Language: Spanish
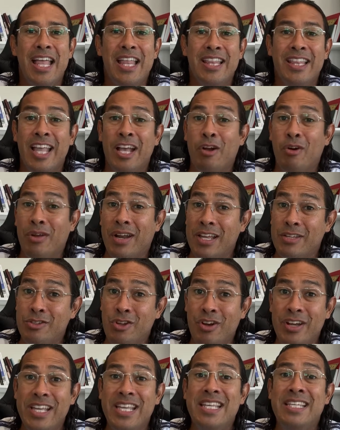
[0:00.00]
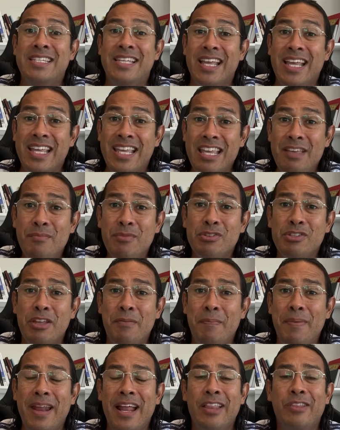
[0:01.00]
de corazón y seguimos
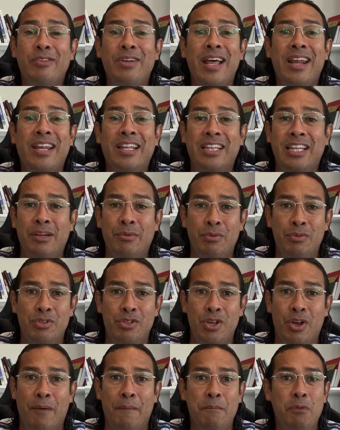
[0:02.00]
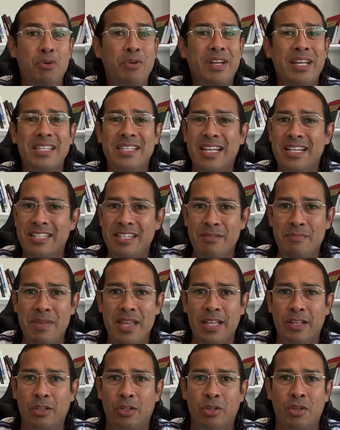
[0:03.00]
esperando una retribución, un
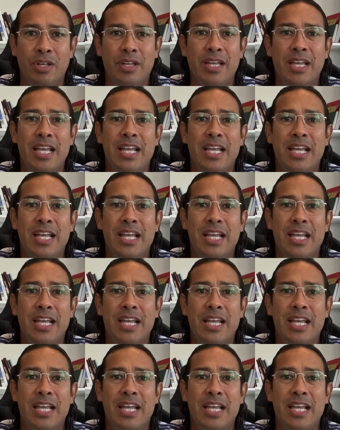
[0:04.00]
resarcimiento.